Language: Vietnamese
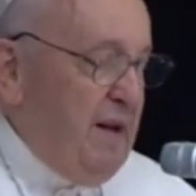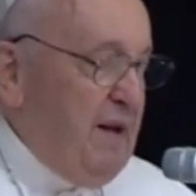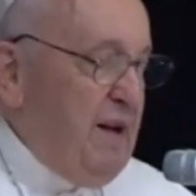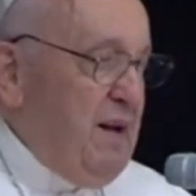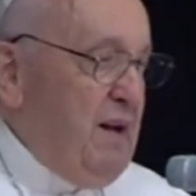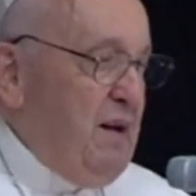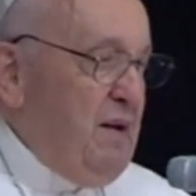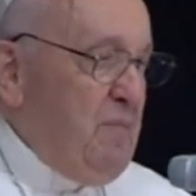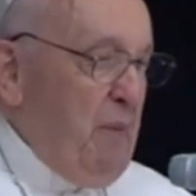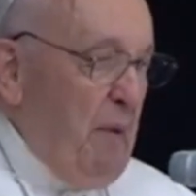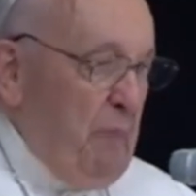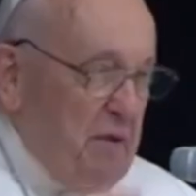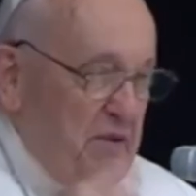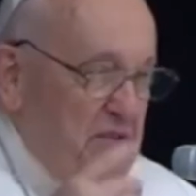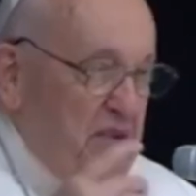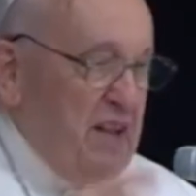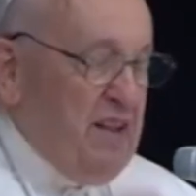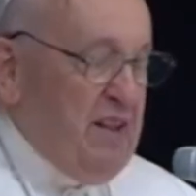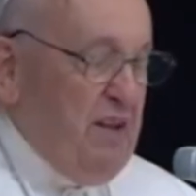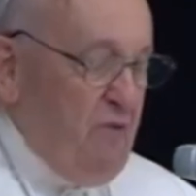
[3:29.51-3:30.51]
Đây là
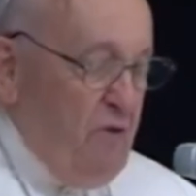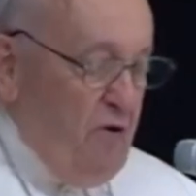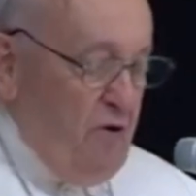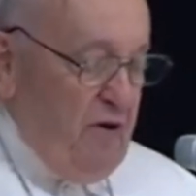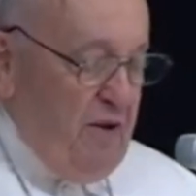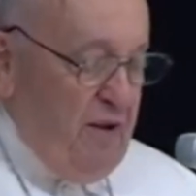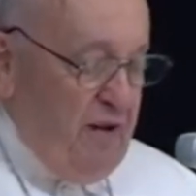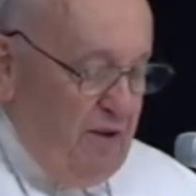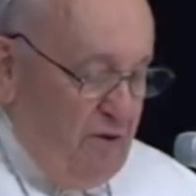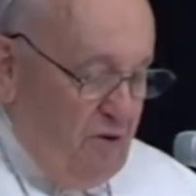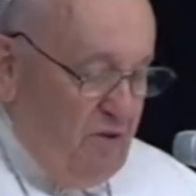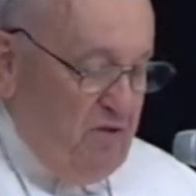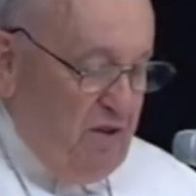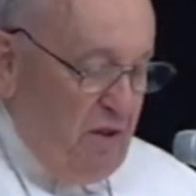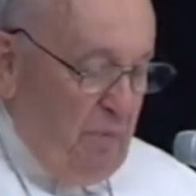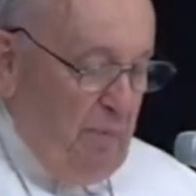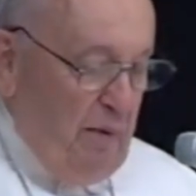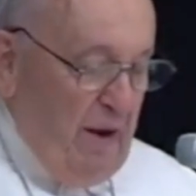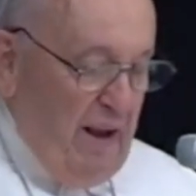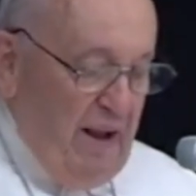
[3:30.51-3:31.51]
điều tôi thích nghĩ
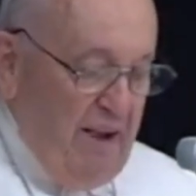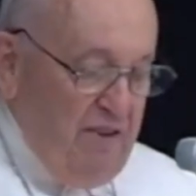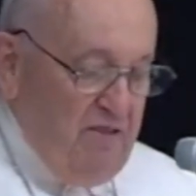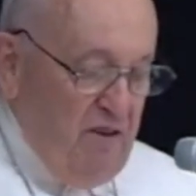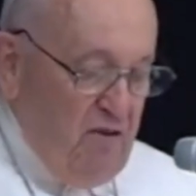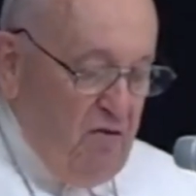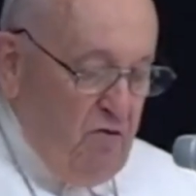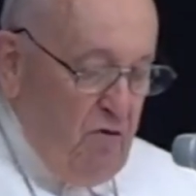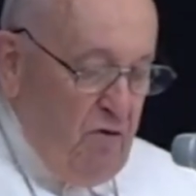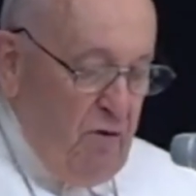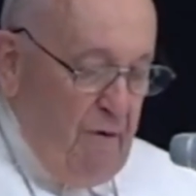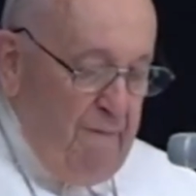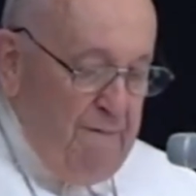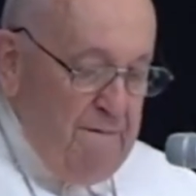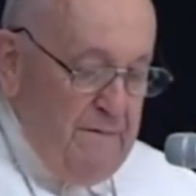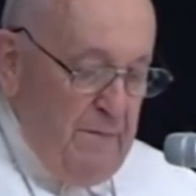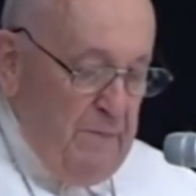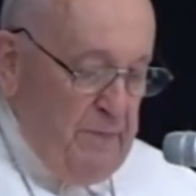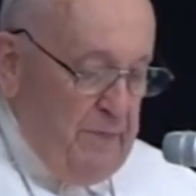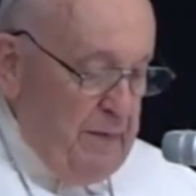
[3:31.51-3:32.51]
về.
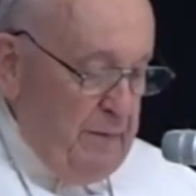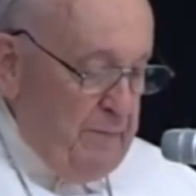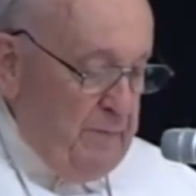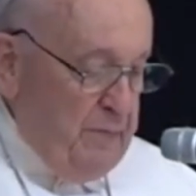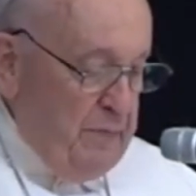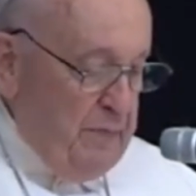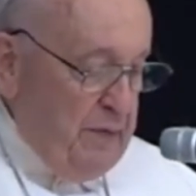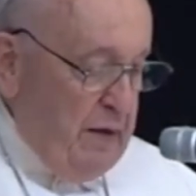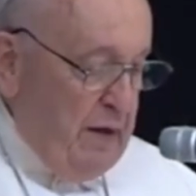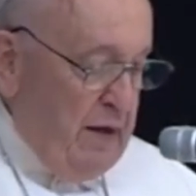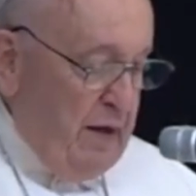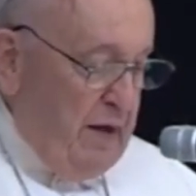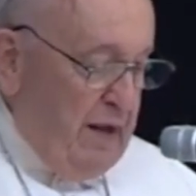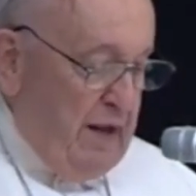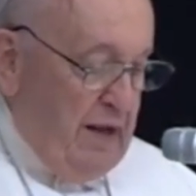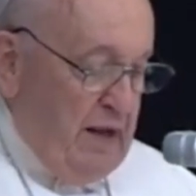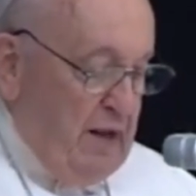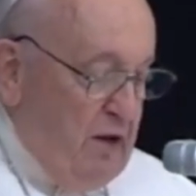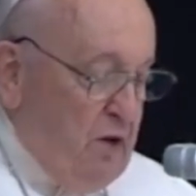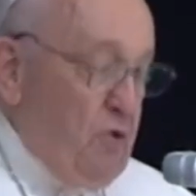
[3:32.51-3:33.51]
Và anh chị em
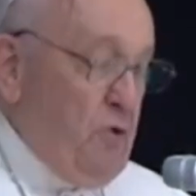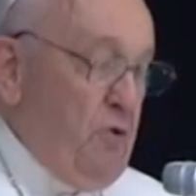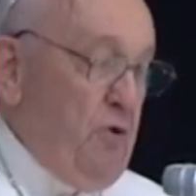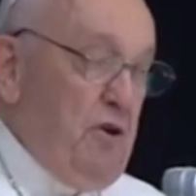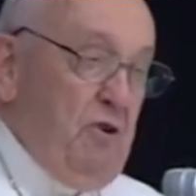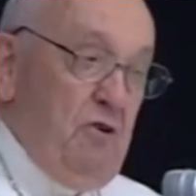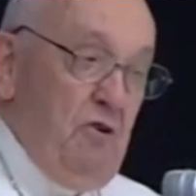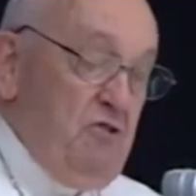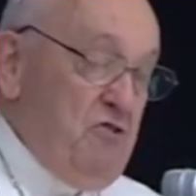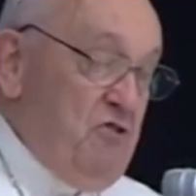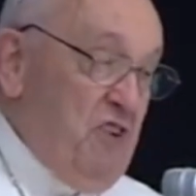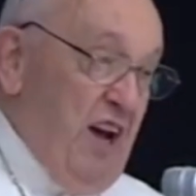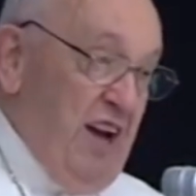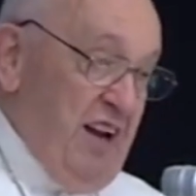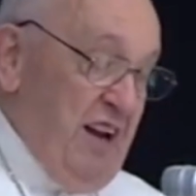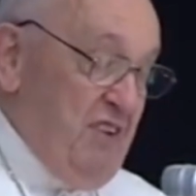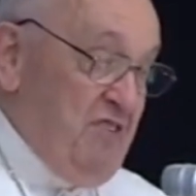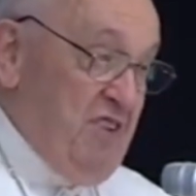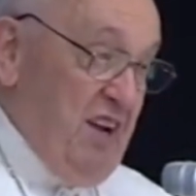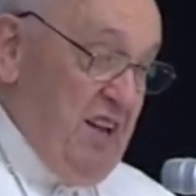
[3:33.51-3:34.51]
cũng có thể
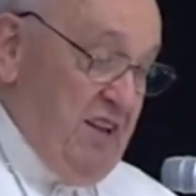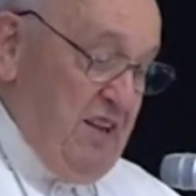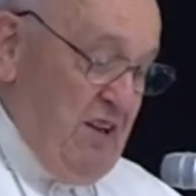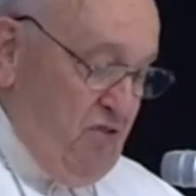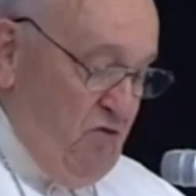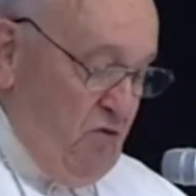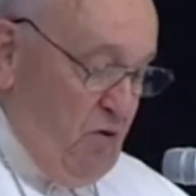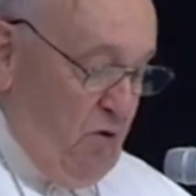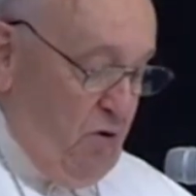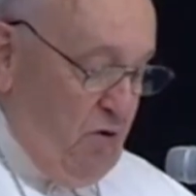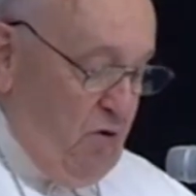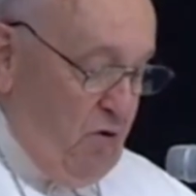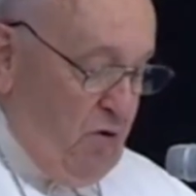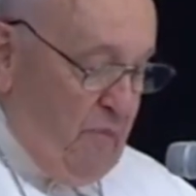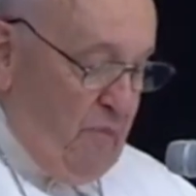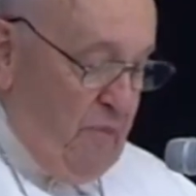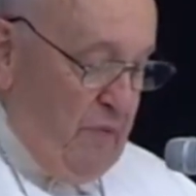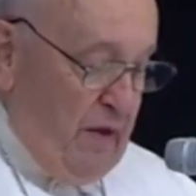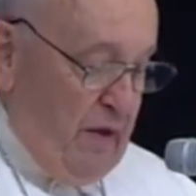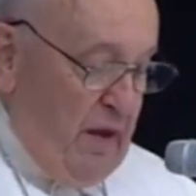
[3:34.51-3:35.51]
nghĩ xem
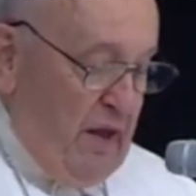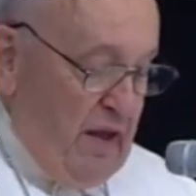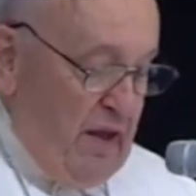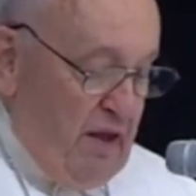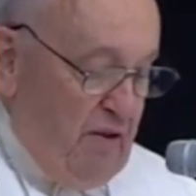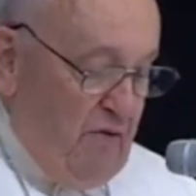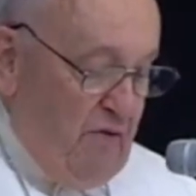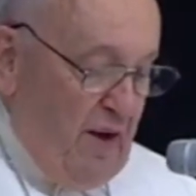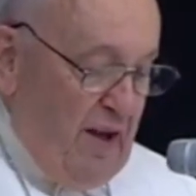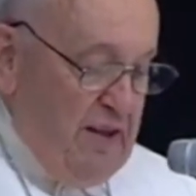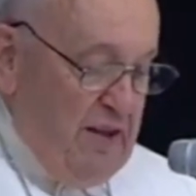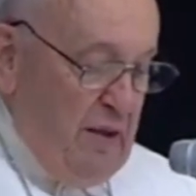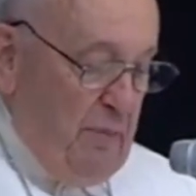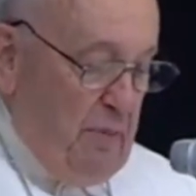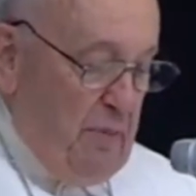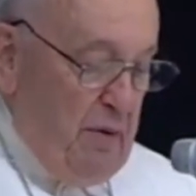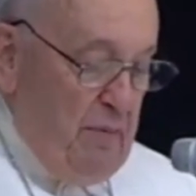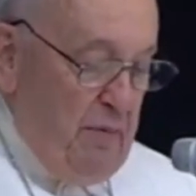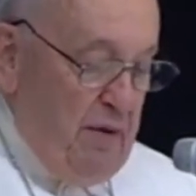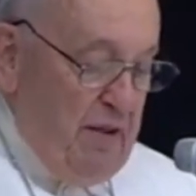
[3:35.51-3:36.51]
về việc Chúa
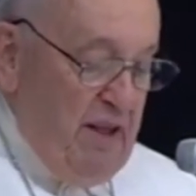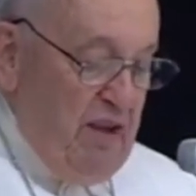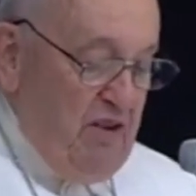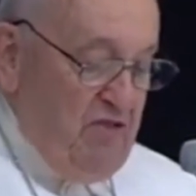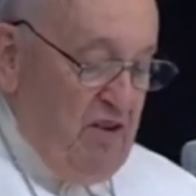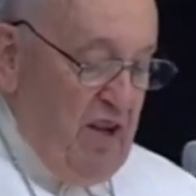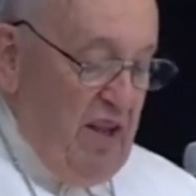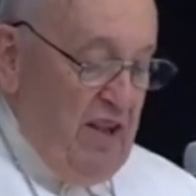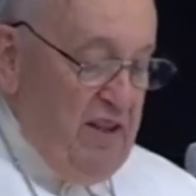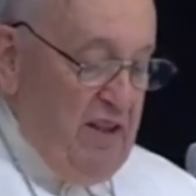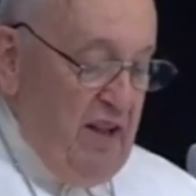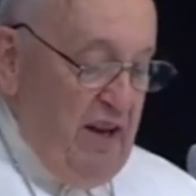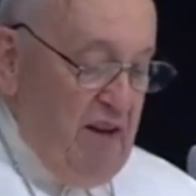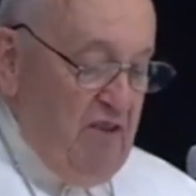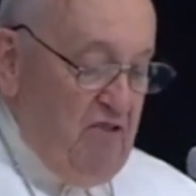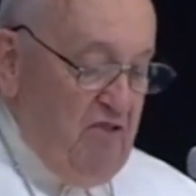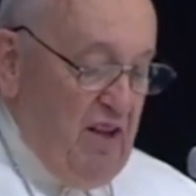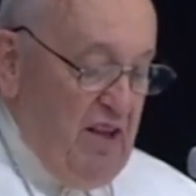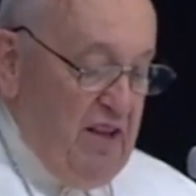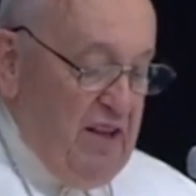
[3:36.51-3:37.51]
Giêsu cầu nguyện.
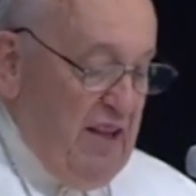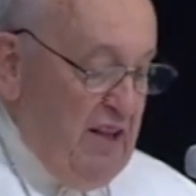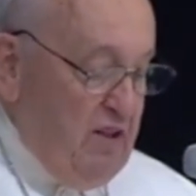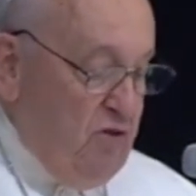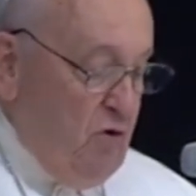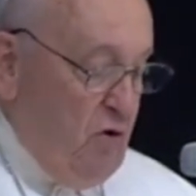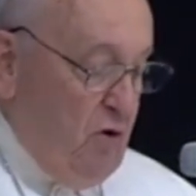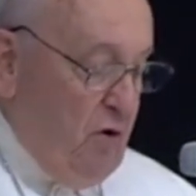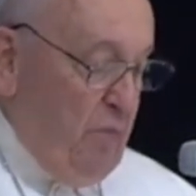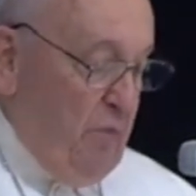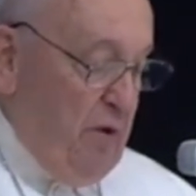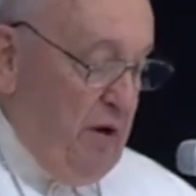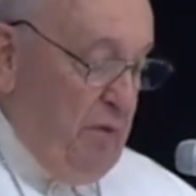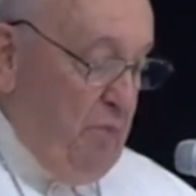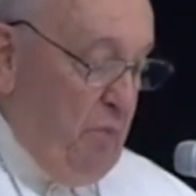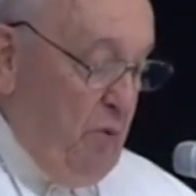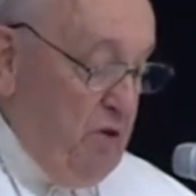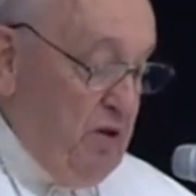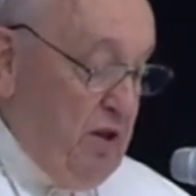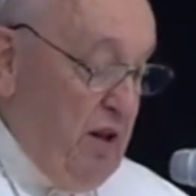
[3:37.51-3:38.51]
Người
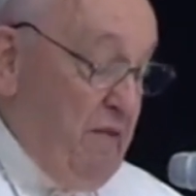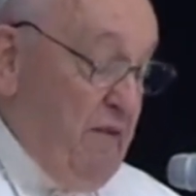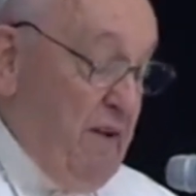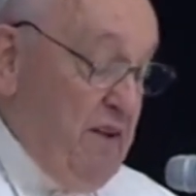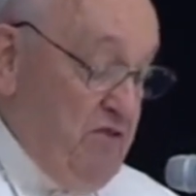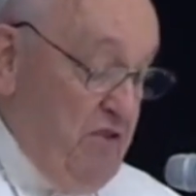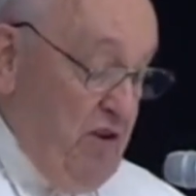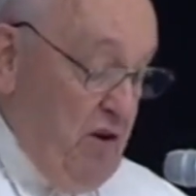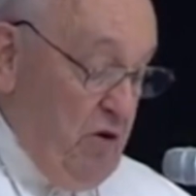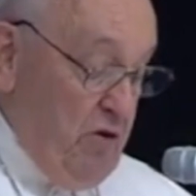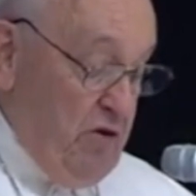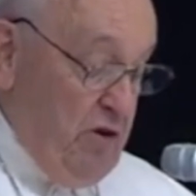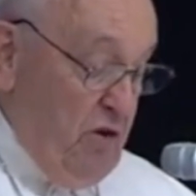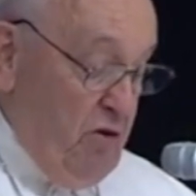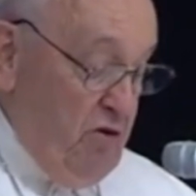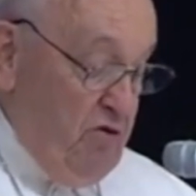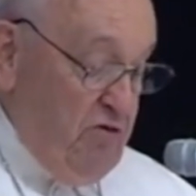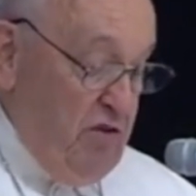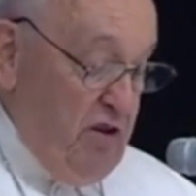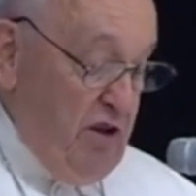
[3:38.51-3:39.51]
đã không để chúng
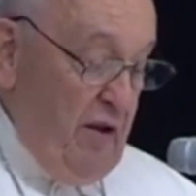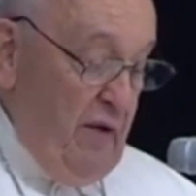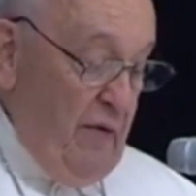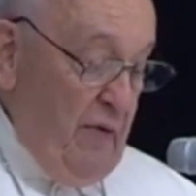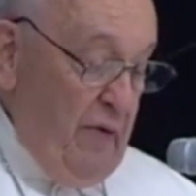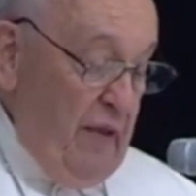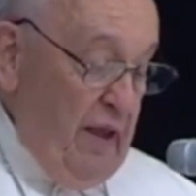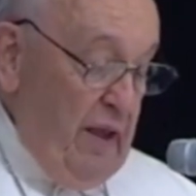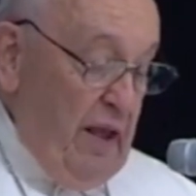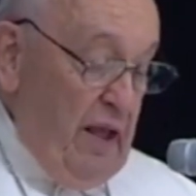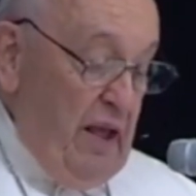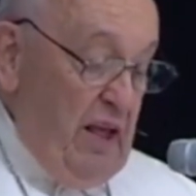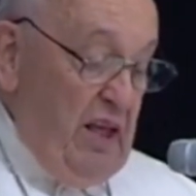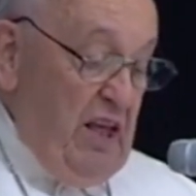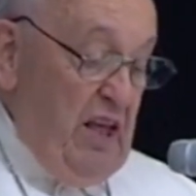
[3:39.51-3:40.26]
ta một mình.